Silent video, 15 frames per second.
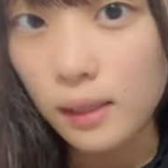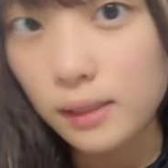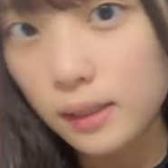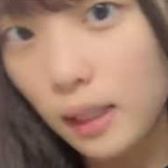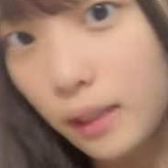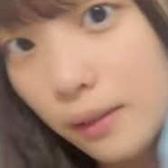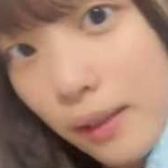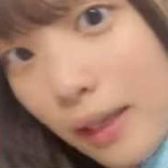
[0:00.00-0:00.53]

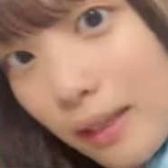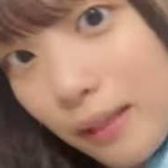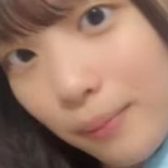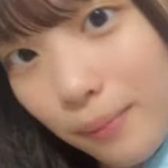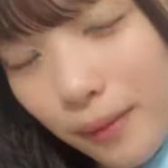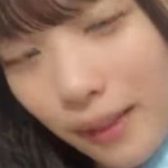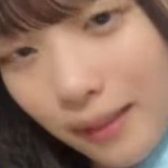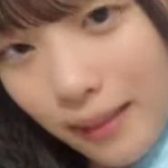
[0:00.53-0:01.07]
サイン書いて
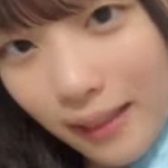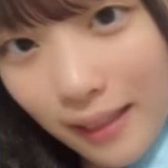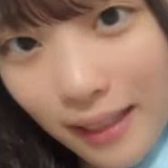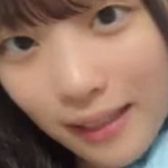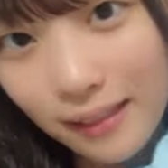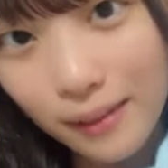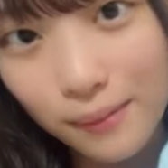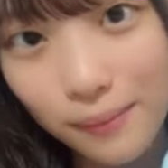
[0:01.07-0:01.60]
もらった
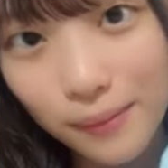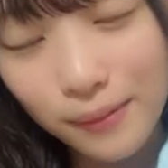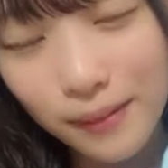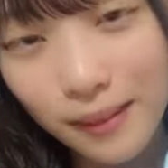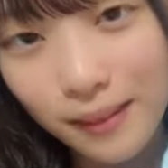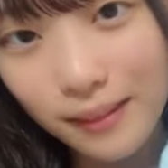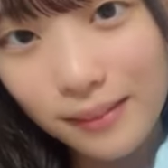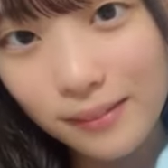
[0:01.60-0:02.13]
なって思っ
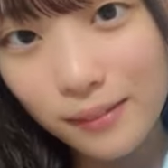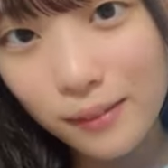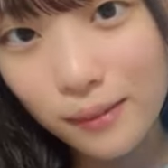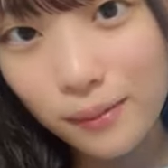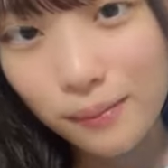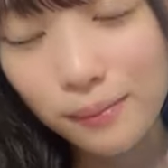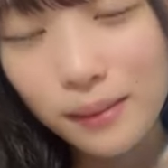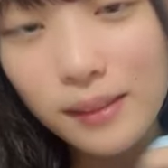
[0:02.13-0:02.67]
てちょっ
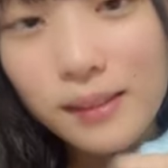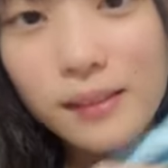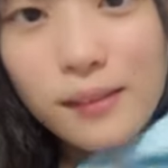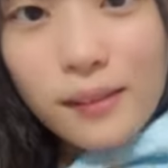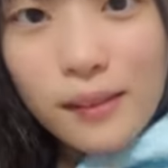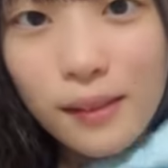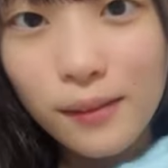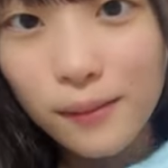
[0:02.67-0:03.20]
と見せに
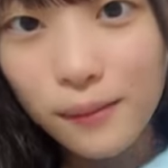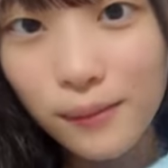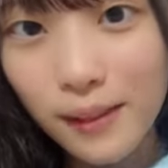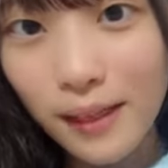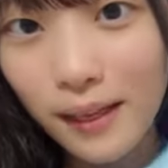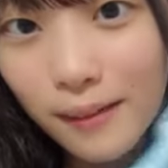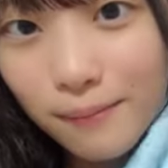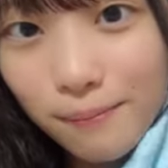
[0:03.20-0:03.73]
くいけどほ
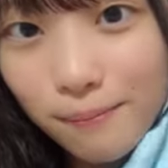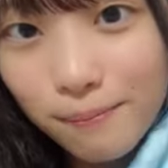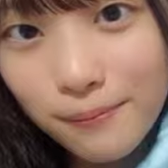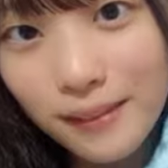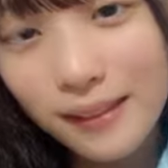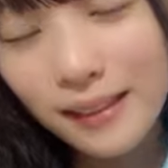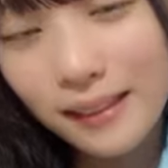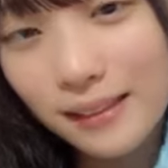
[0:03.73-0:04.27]
ら
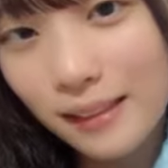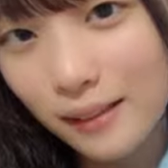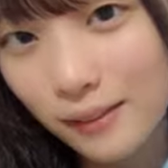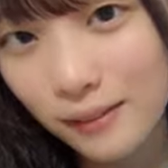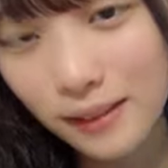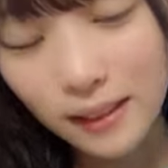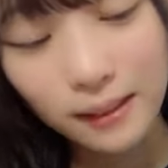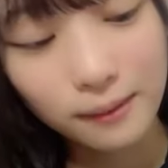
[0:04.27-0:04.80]
ひなさん
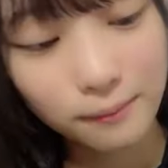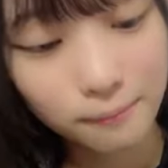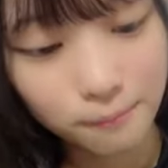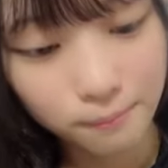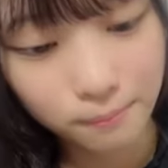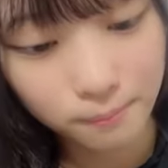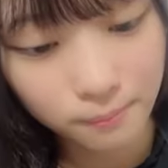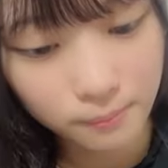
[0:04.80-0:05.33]
のサイン
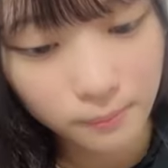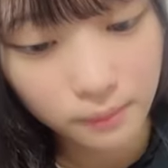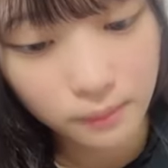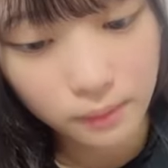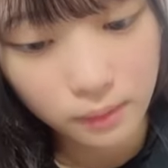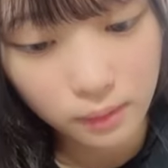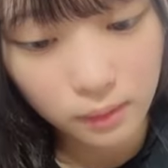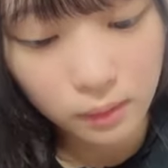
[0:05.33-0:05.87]

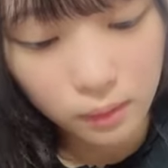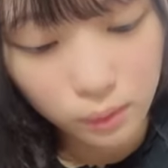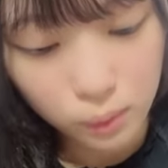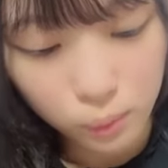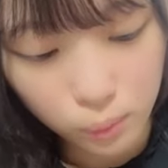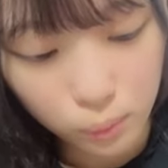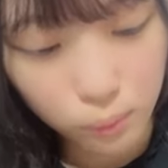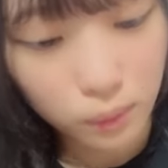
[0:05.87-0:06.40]

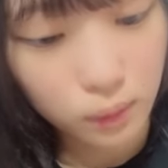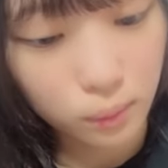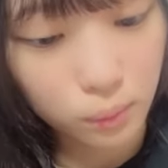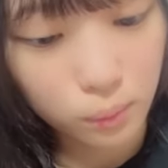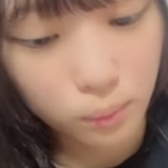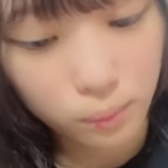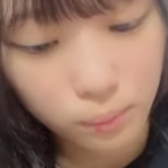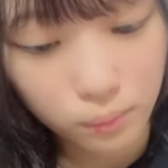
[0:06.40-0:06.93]
そうなの
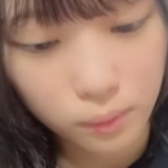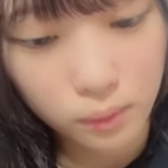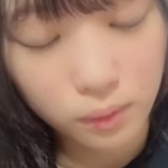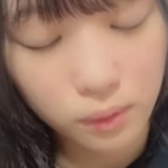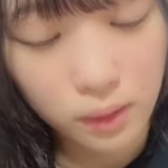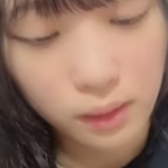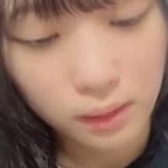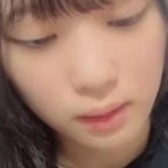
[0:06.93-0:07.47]

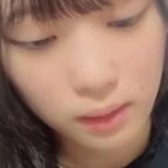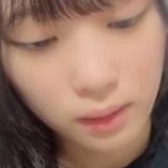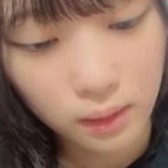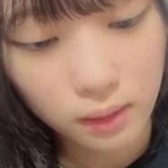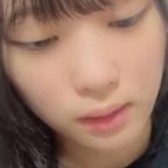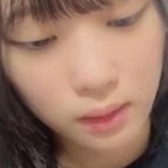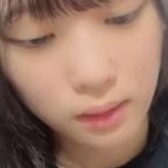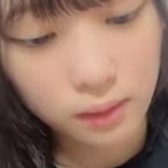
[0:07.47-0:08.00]
これいただ
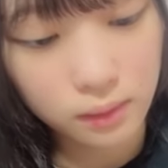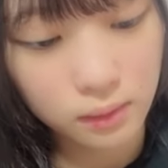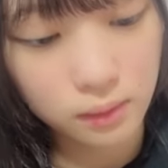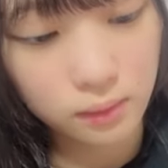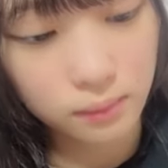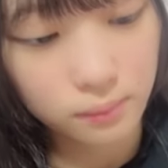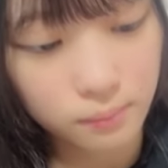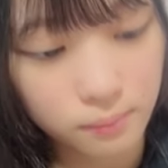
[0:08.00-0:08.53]
いた
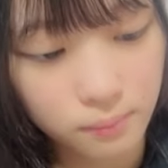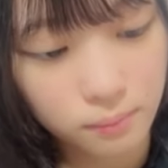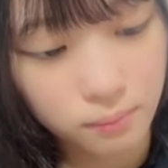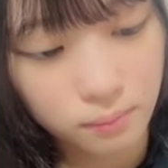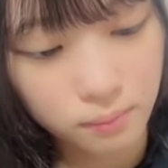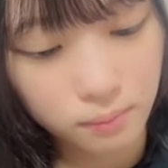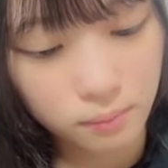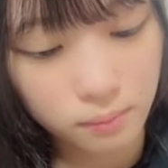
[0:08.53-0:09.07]

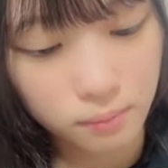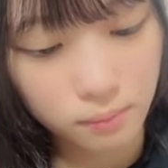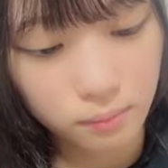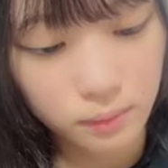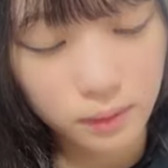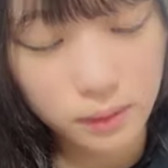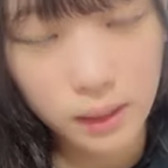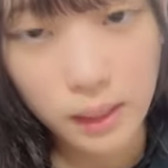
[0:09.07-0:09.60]

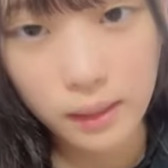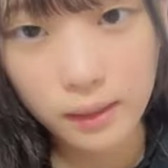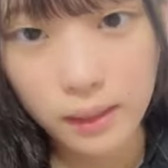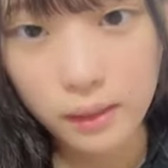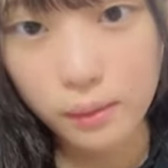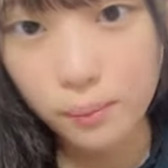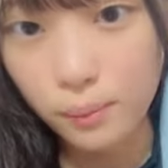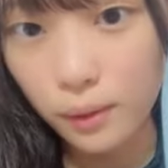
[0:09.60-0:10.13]
サイン書
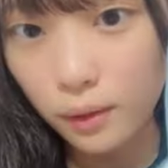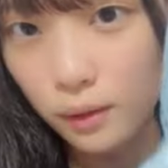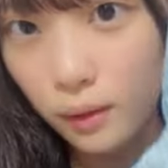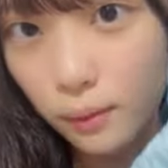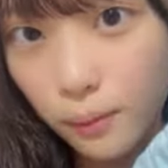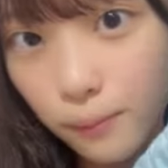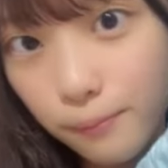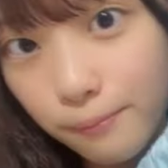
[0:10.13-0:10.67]
いてもらった
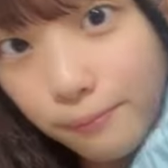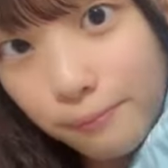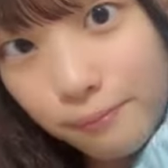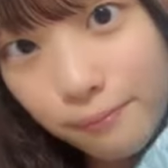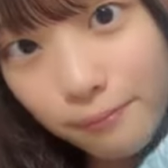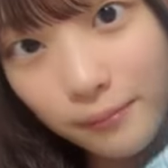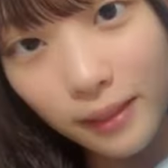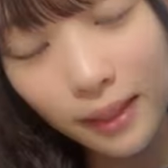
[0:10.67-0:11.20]
の
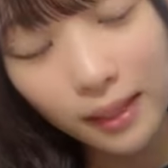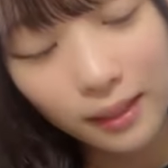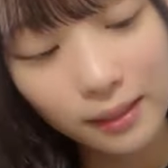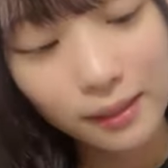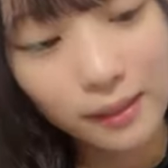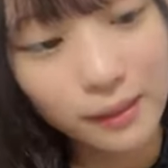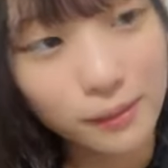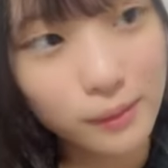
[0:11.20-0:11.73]
あ
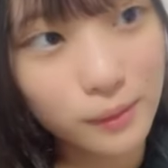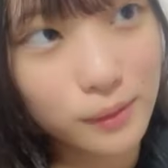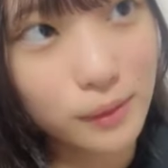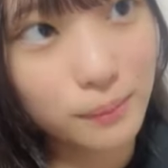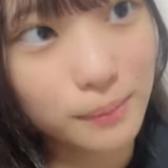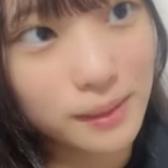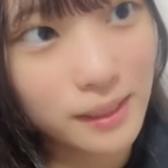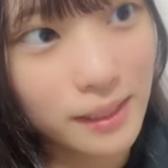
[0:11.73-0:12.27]
上手
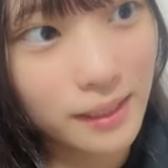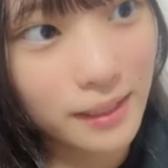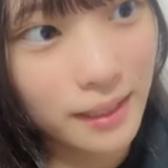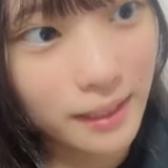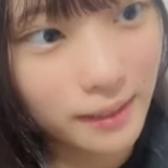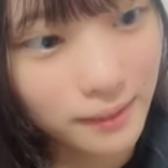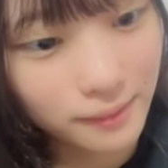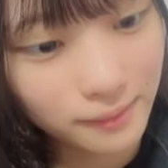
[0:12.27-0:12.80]
に見せれ
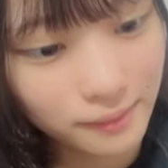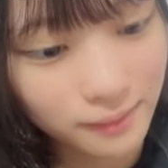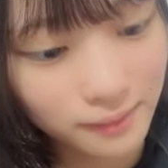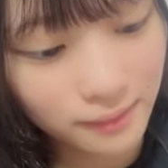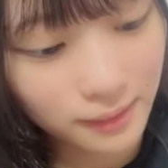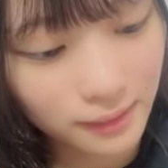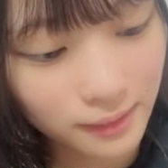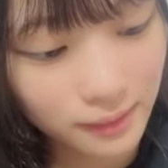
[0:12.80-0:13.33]
ない
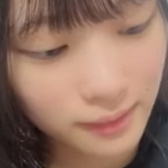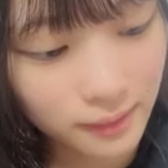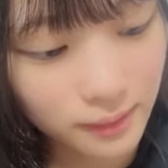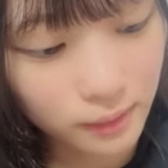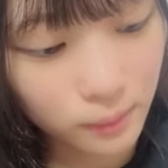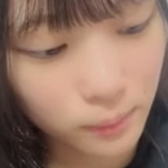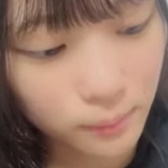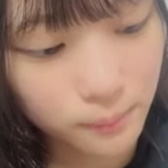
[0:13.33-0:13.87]
片手
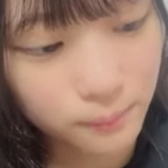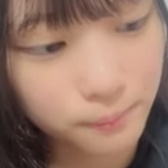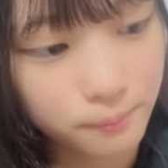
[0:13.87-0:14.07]
だと